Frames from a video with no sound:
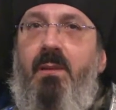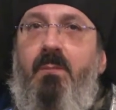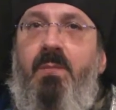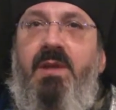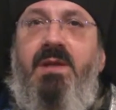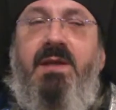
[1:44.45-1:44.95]

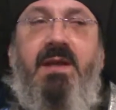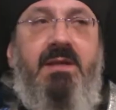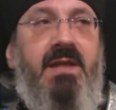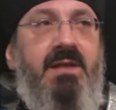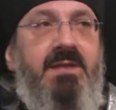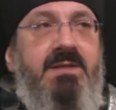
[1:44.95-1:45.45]
мы
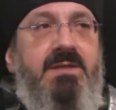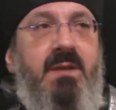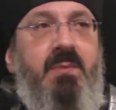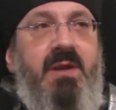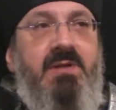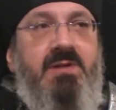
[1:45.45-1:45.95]
никогда не
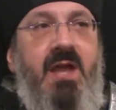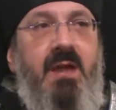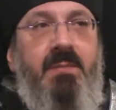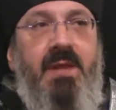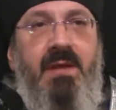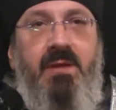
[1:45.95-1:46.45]

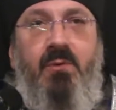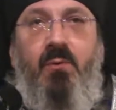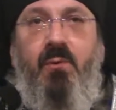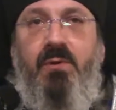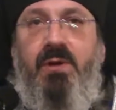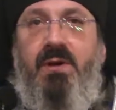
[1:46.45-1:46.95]
изображаем на
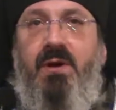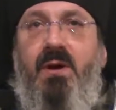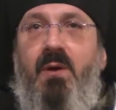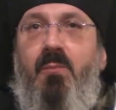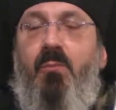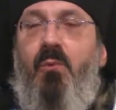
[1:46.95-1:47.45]
иконах
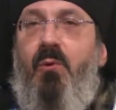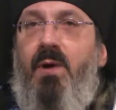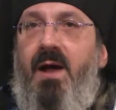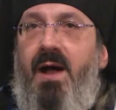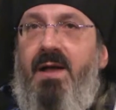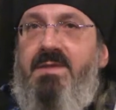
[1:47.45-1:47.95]

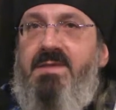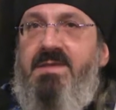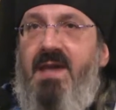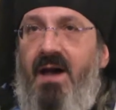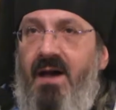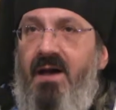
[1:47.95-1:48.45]
Бога
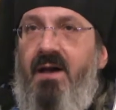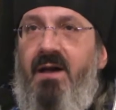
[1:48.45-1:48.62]
Отца.